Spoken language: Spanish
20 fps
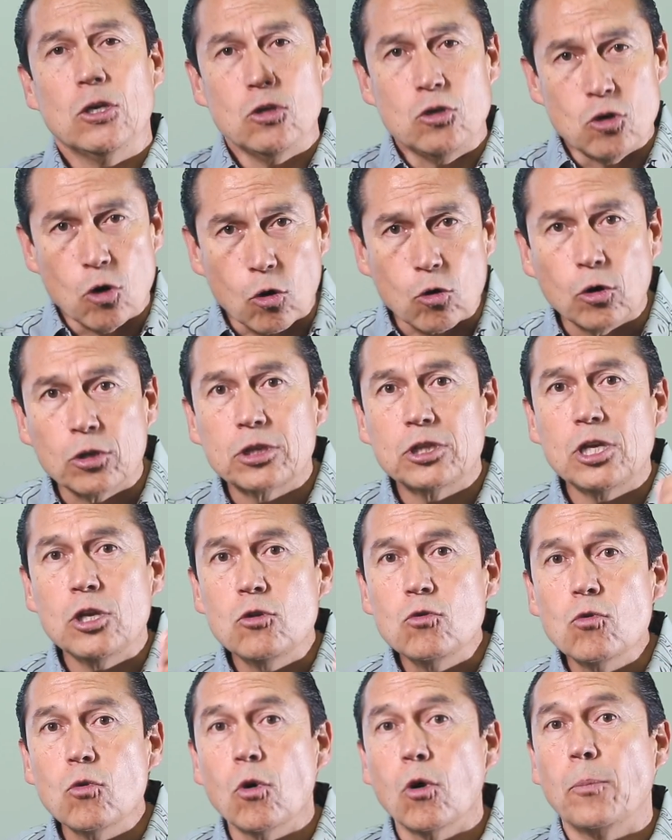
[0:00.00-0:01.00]
yo
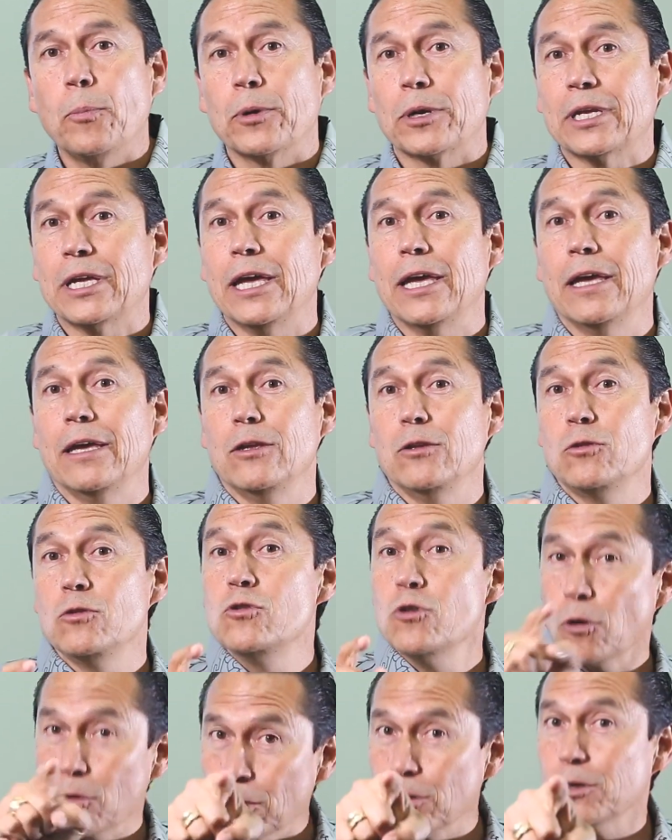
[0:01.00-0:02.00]
continúo porque
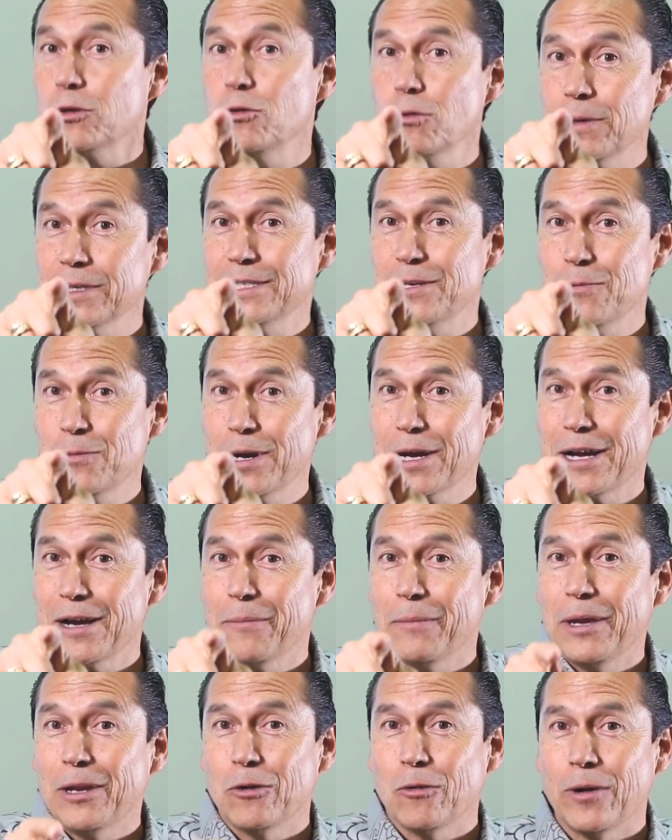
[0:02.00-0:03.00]
yo creo que tú vas en buen
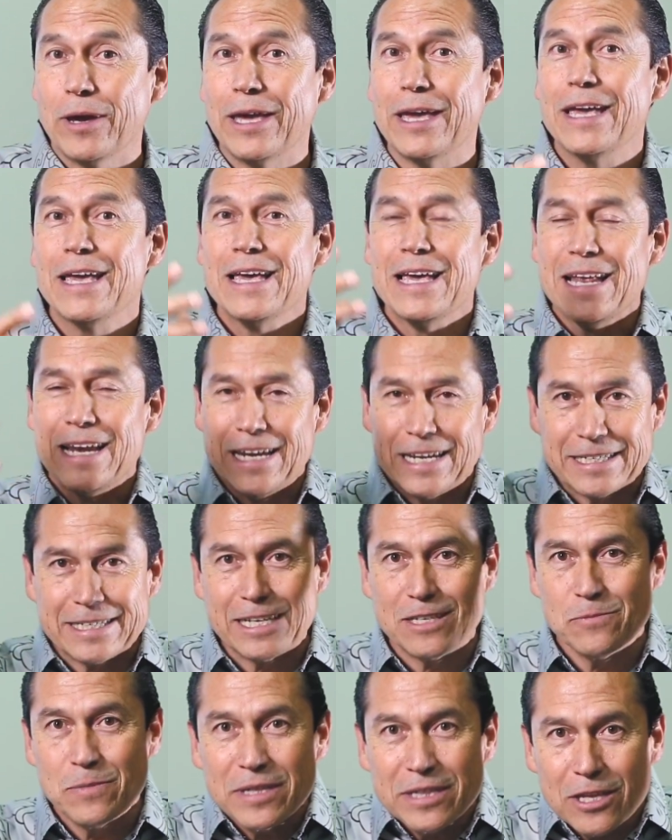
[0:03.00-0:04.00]
camino, ¿eh? Le
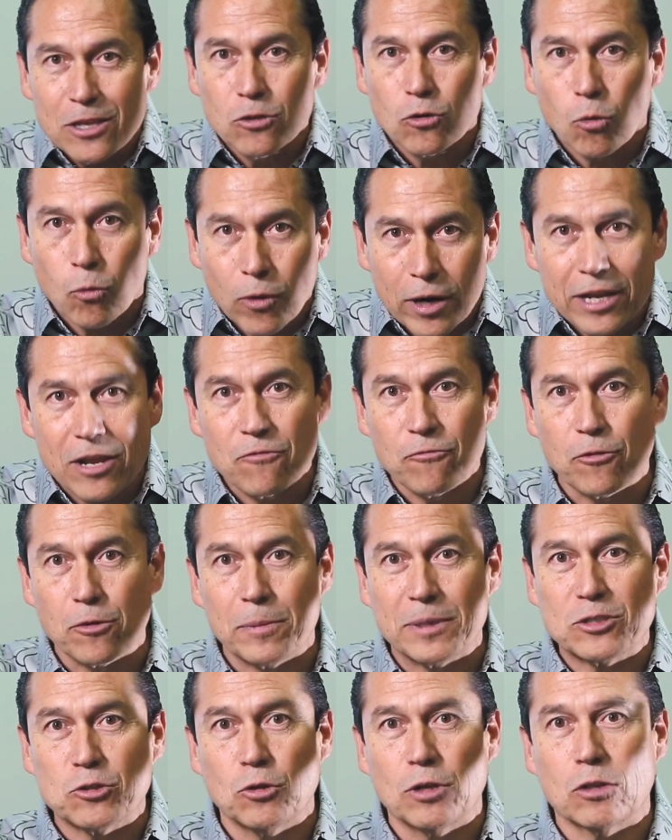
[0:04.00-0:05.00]
estás metiendo buena
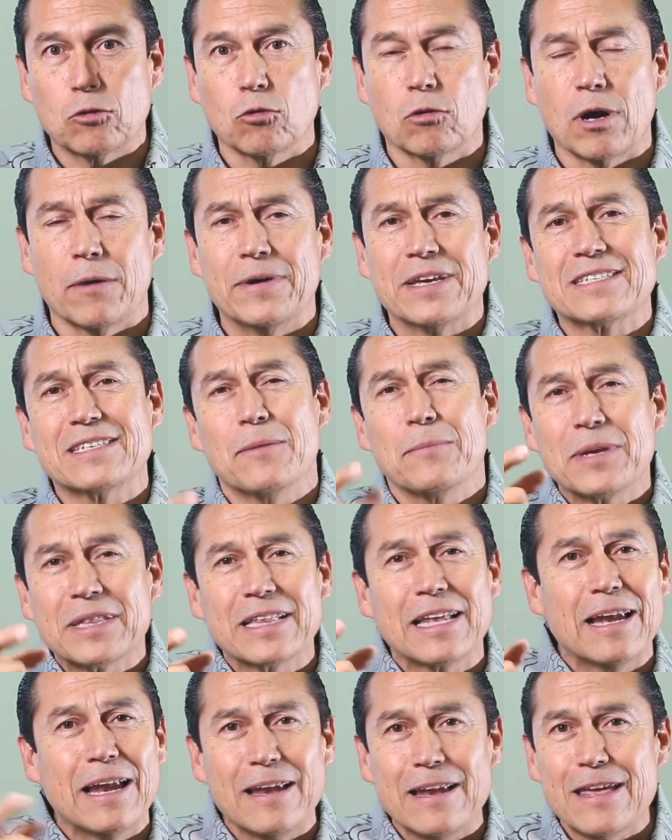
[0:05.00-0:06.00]
información a tu cabeza,
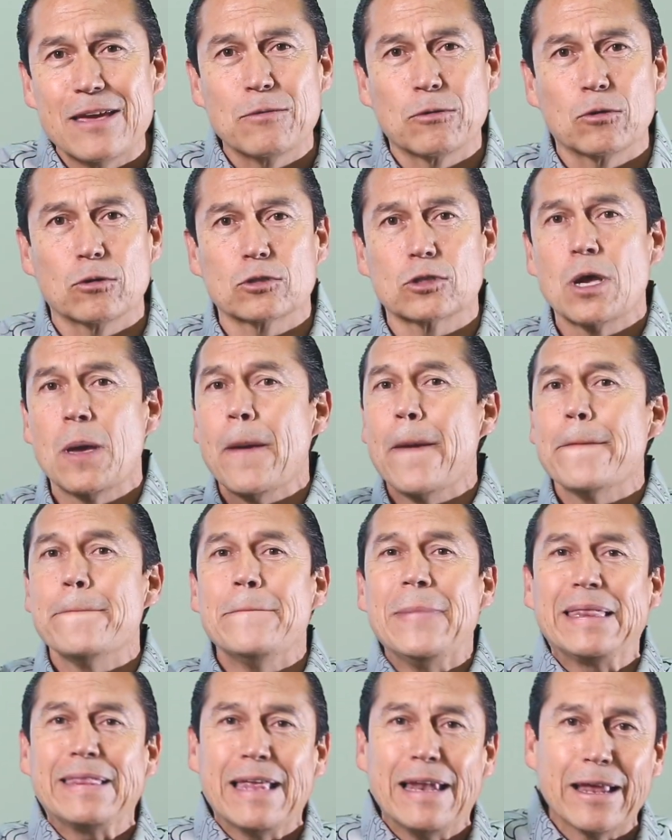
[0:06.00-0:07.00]
métele libros,
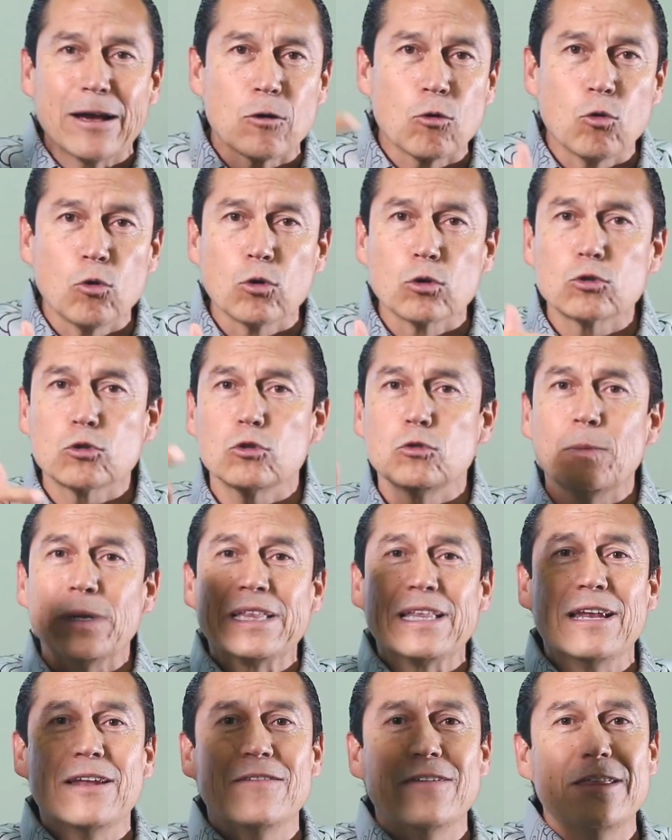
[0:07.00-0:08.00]
métele cursos,
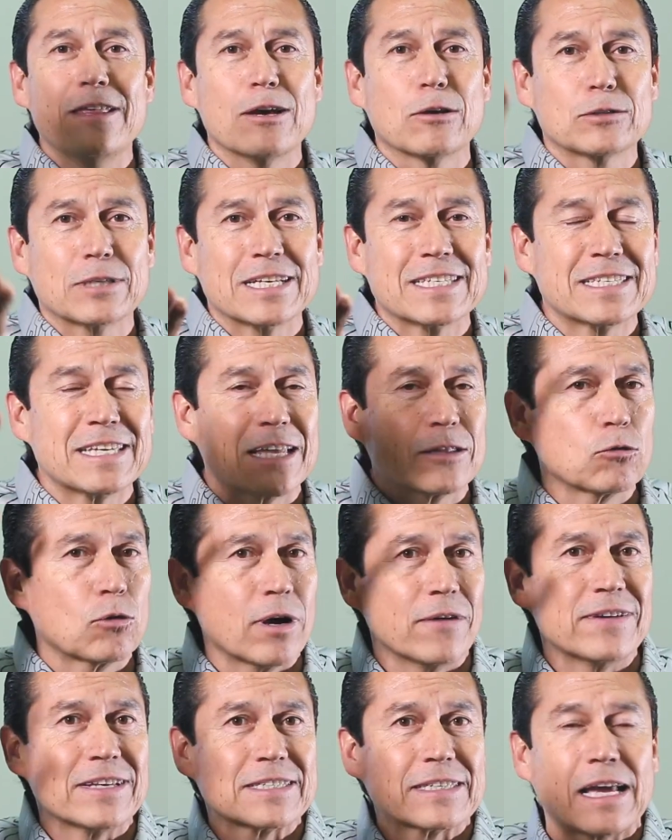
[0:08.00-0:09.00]
métele videos así a tu
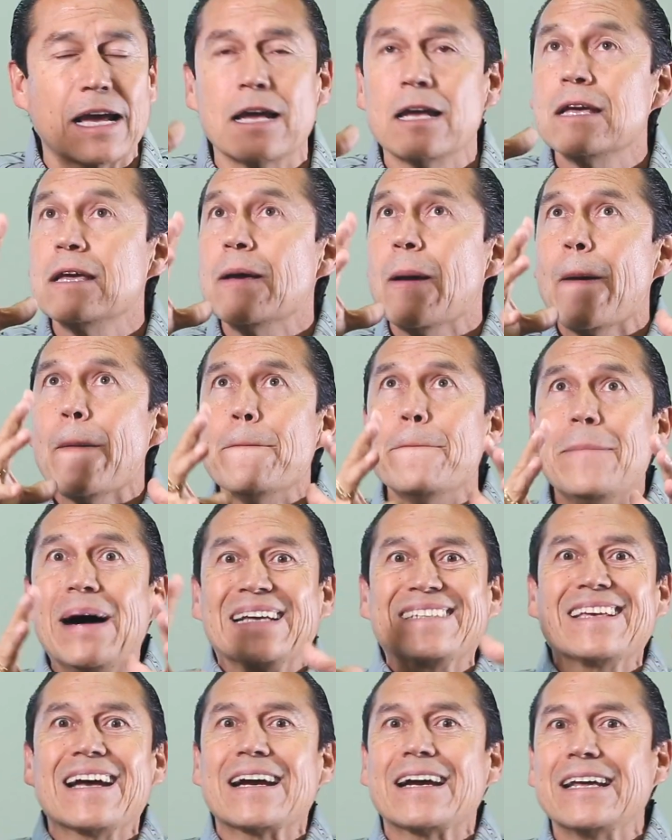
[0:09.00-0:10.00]
cabeza,
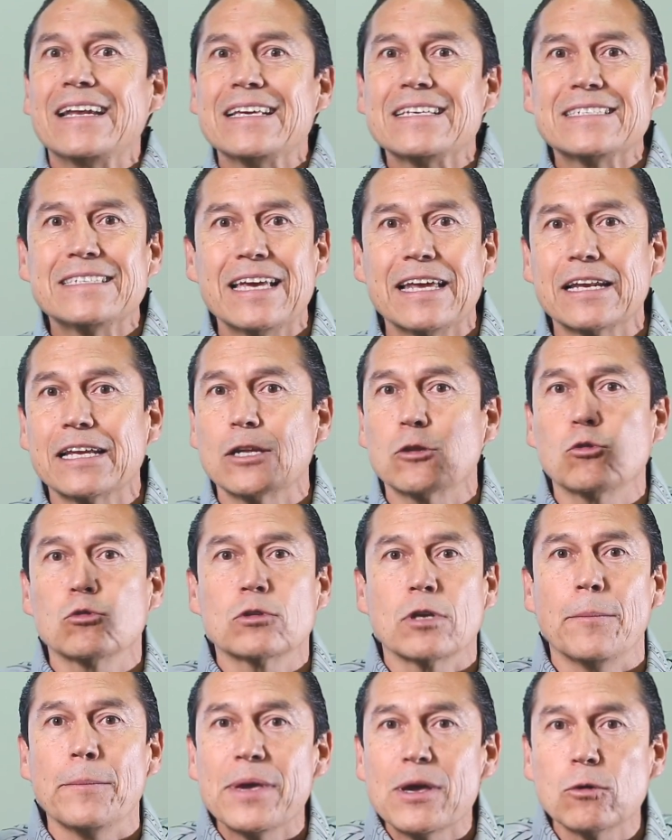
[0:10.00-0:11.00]
vas a crecer que
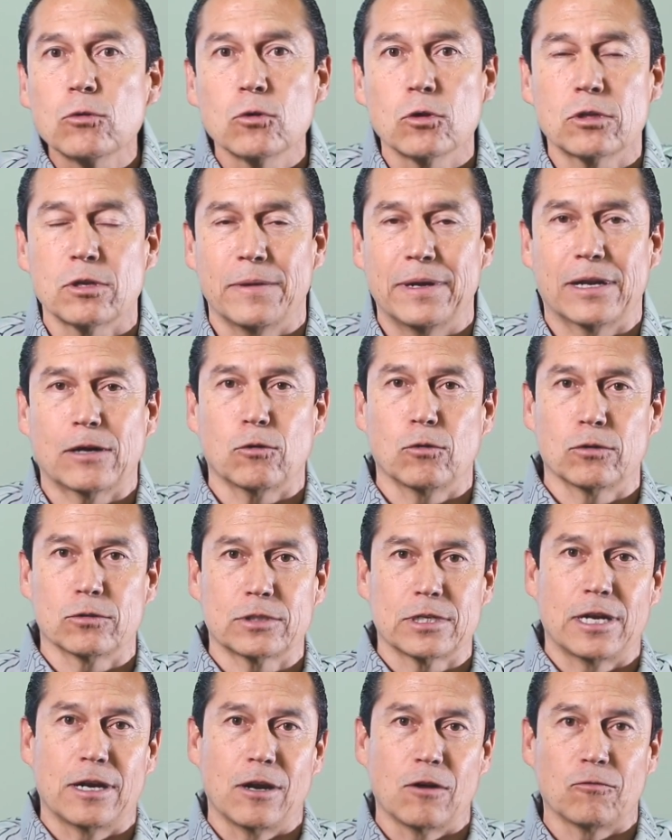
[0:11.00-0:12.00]
tus amigos no te van a
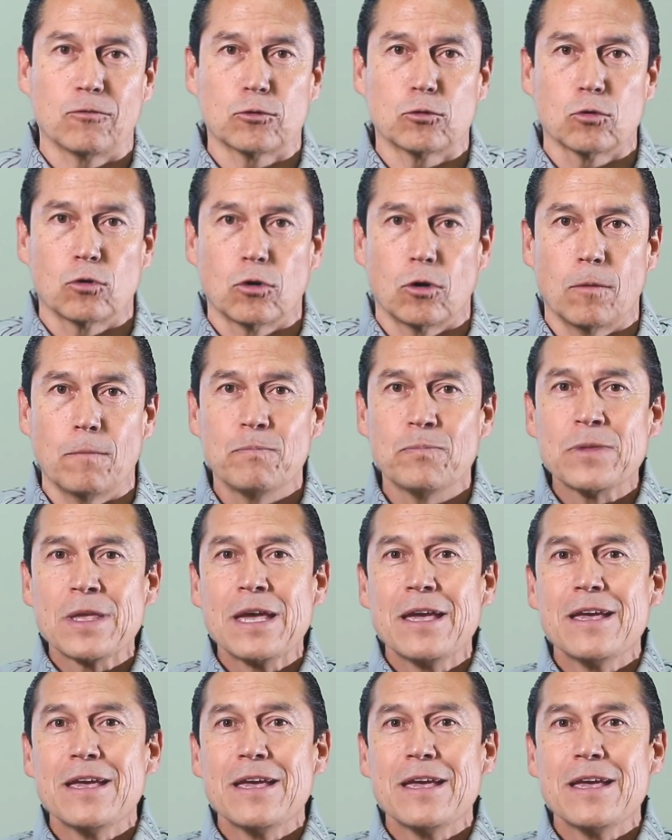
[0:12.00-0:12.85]
conocer en el futuro.